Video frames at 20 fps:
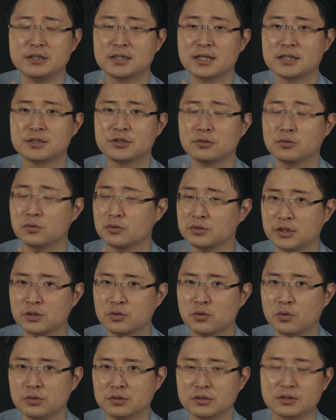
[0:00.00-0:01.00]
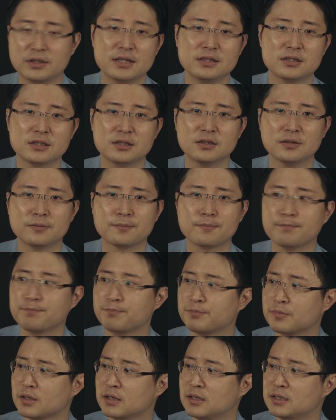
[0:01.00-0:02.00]
2470 니코르 렌즈는
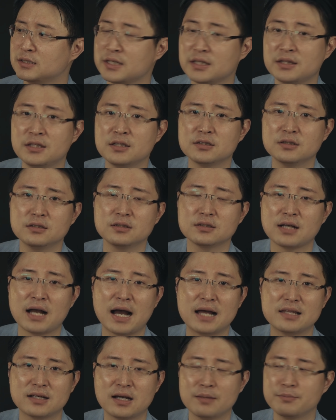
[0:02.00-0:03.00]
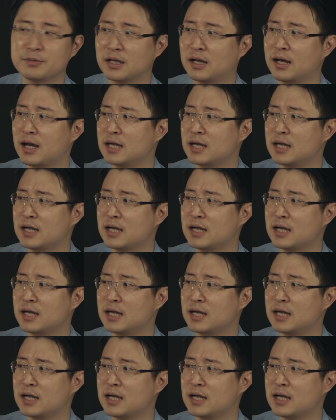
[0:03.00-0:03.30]
세팅은 가능합니다.